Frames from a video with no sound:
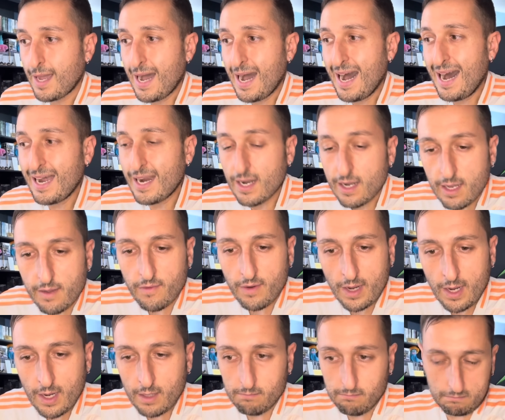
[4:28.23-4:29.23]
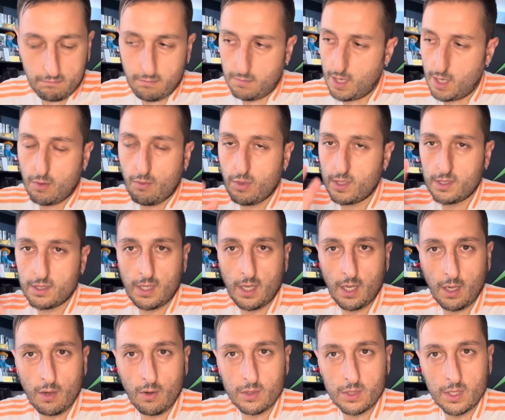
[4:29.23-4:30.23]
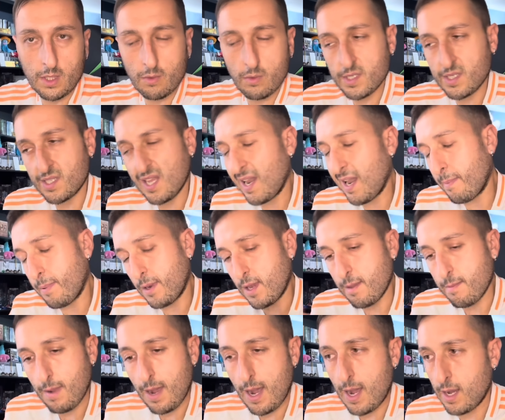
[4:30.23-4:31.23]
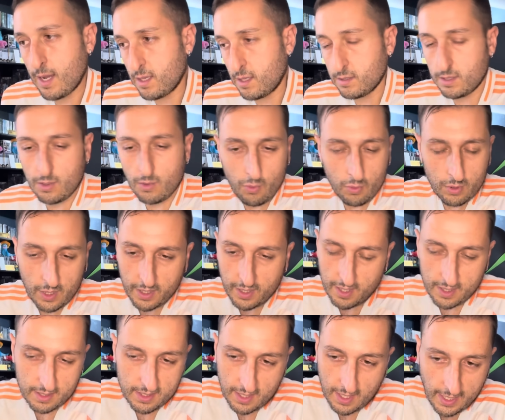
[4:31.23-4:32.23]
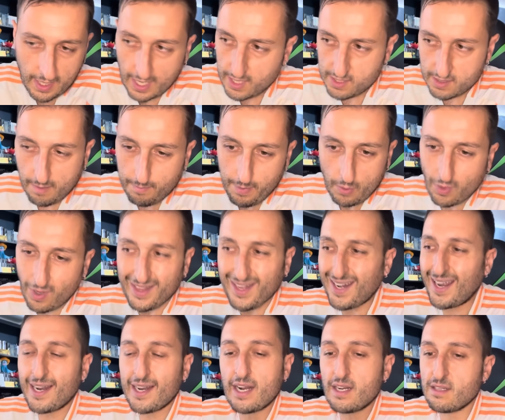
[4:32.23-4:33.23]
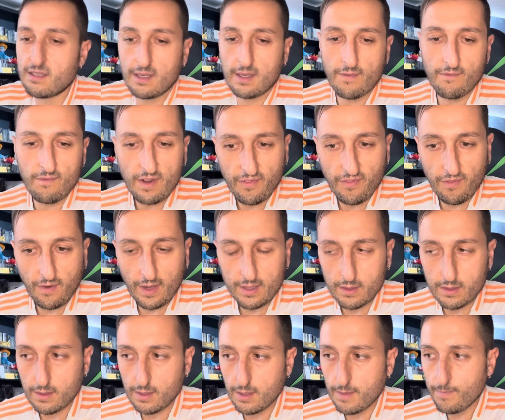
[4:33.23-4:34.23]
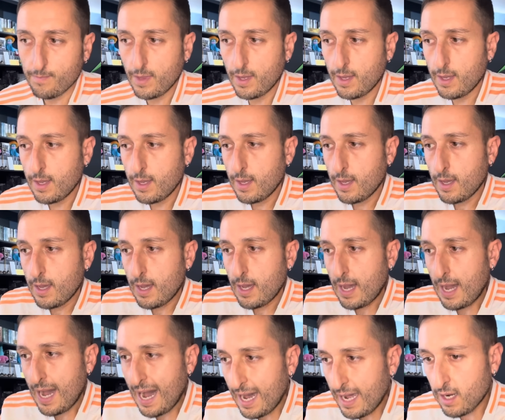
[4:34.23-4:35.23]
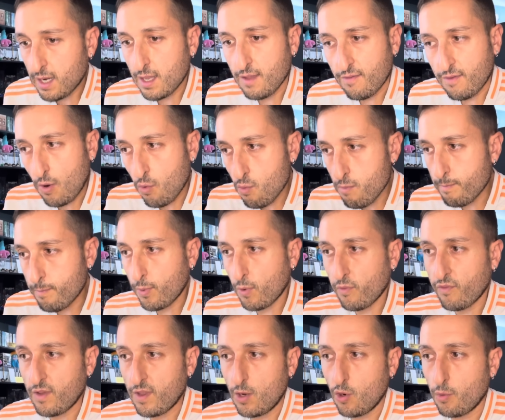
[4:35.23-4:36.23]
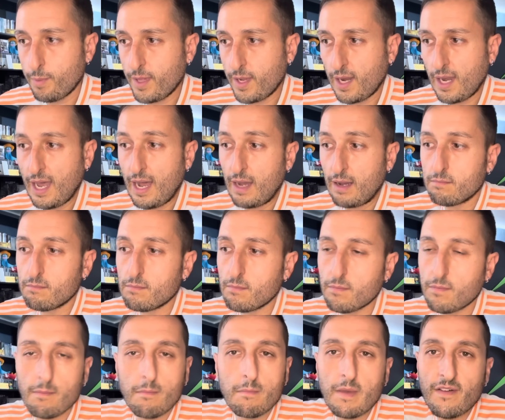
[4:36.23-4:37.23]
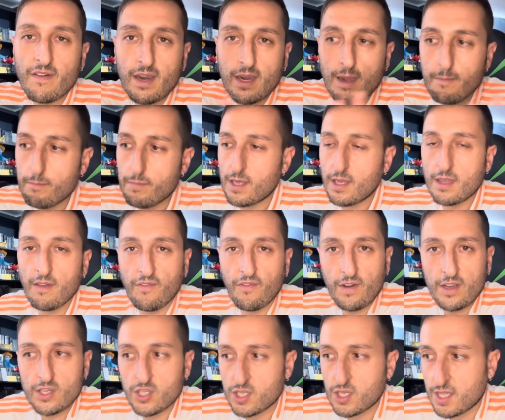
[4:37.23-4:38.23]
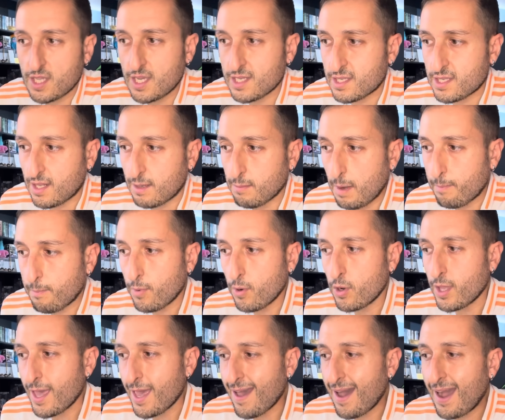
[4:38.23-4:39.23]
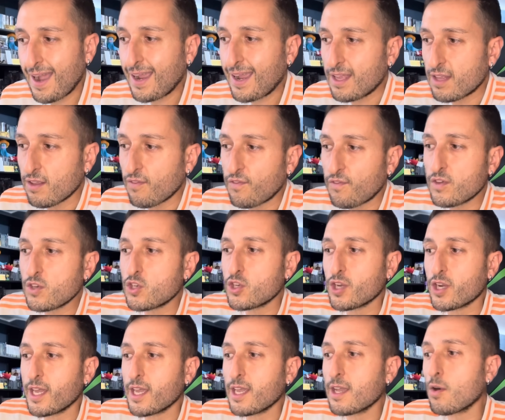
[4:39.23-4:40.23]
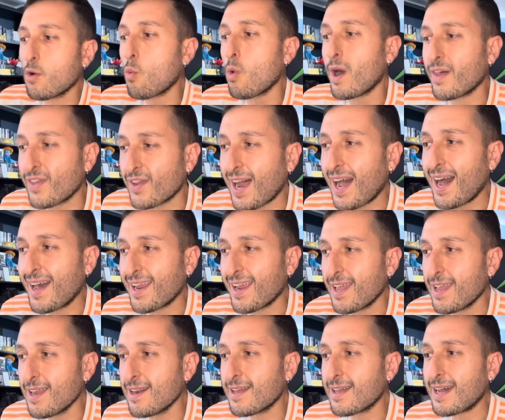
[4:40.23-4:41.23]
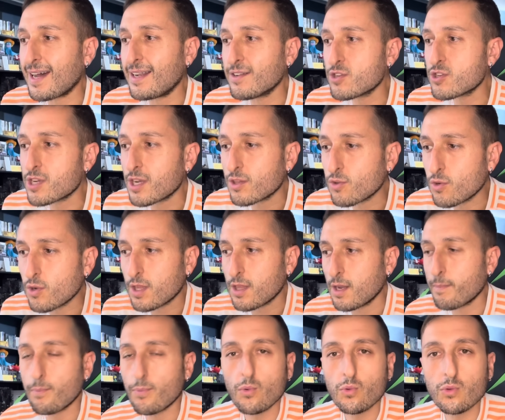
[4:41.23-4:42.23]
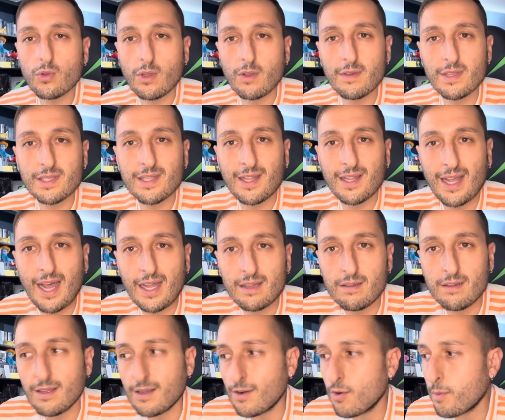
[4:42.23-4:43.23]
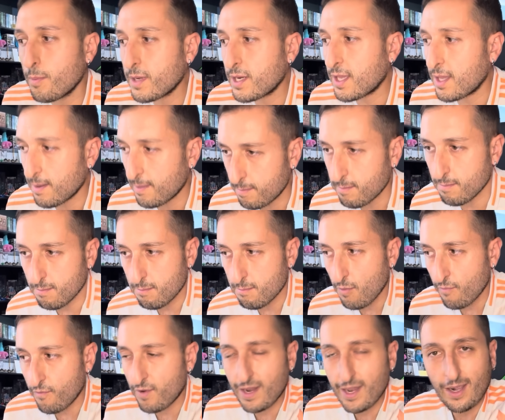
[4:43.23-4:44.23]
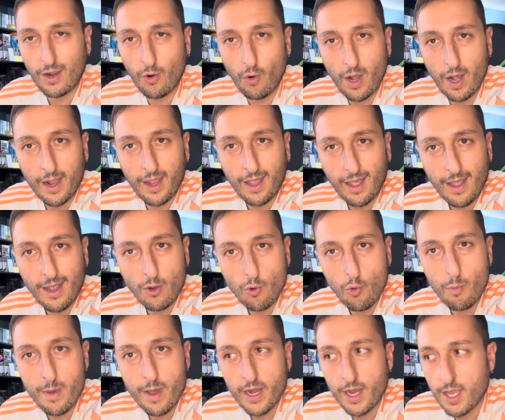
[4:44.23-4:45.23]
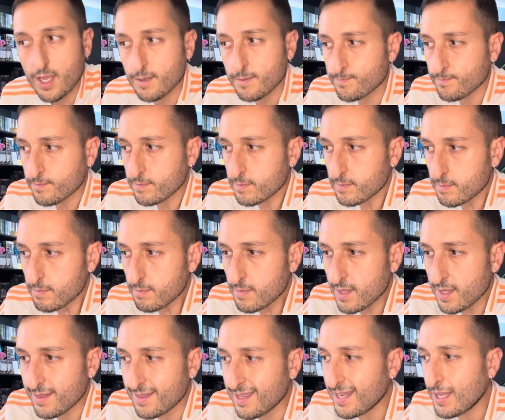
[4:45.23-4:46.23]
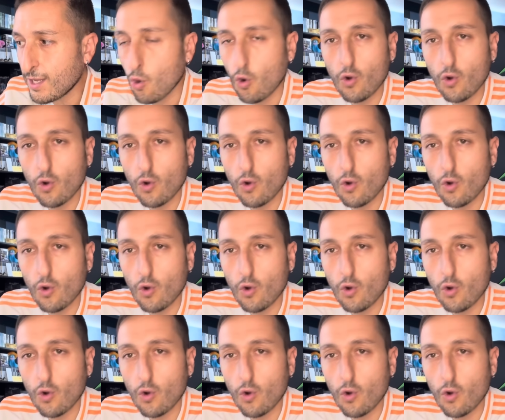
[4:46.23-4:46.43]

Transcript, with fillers: Arriva, e questa è la cosa, questa è la prima, la seconda, terza analisi, vabbè, una delle analisi che va fatte arriva un profilo per la mi verrebbe da dire fascia destra, ma poi è anche difficile inquadrare il calciatore dal punto di vista tattico, perché mo ve leggo anche i numeri di Nico